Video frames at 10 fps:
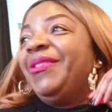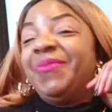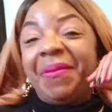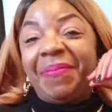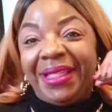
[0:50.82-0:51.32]

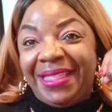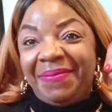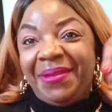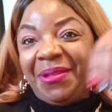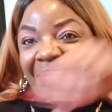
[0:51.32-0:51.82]
n'oubliez pas de
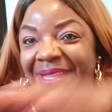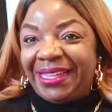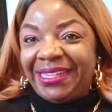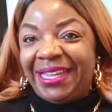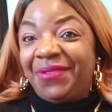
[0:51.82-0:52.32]
d'aimer, de
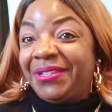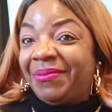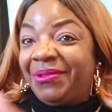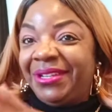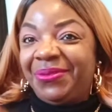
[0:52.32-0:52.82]
partager et de vous
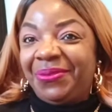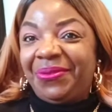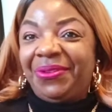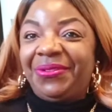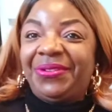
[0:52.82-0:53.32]
abonner sur
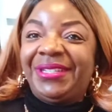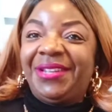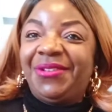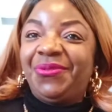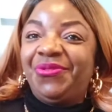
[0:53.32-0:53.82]
notre
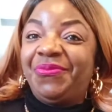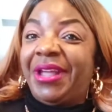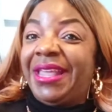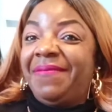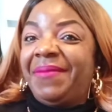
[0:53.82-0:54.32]
chaîne YouTube
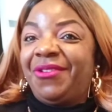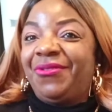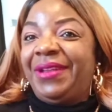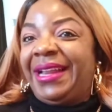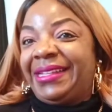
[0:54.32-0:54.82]

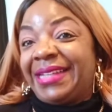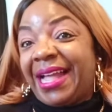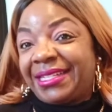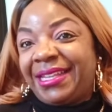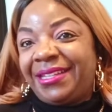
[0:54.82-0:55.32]
Immaculée Light
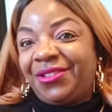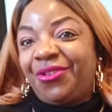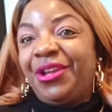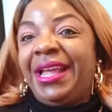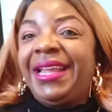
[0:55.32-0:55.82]
Access.
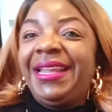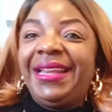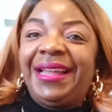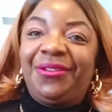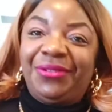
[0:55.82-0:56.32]

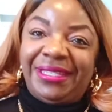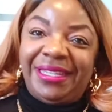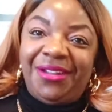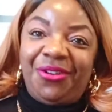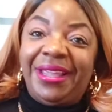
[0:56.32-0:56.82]
Il a en
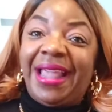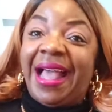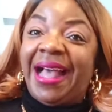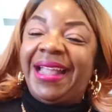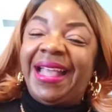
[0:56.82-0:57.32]
sigle et
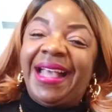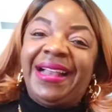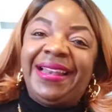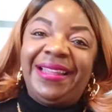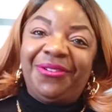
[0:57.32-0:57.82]
I
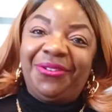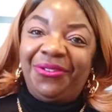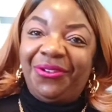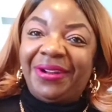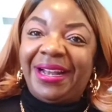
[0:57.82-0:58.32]
est en
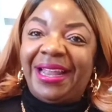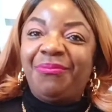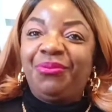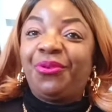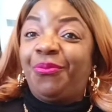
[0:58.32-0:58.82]
anglais
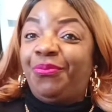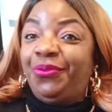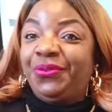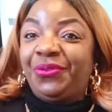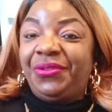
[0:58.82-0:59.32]
pour
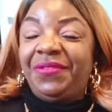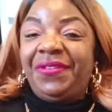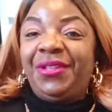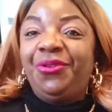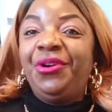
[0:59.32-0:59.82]
plus de
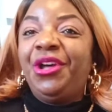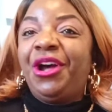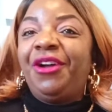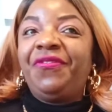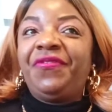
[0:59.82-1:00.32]
vidéos.
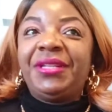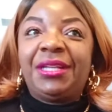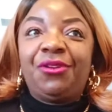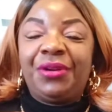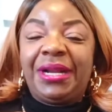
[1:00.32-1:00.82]
En le
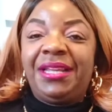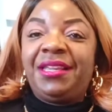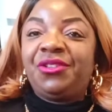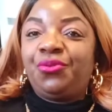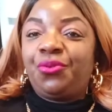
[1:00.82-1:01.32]
faisant,
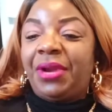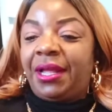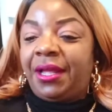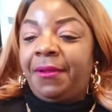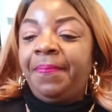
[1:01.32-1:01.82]
cliquez sur
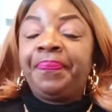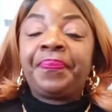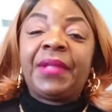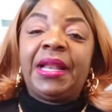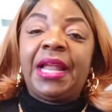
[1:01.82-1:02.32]
la
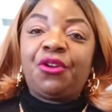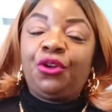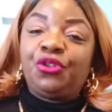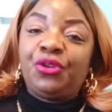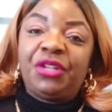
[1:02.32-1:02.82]
la
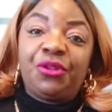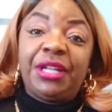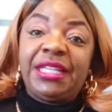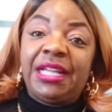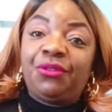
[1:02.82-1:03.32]
cloche, la
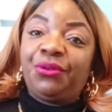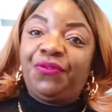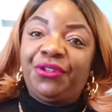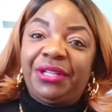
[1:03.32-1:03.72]
sonnette qui est à droite de votre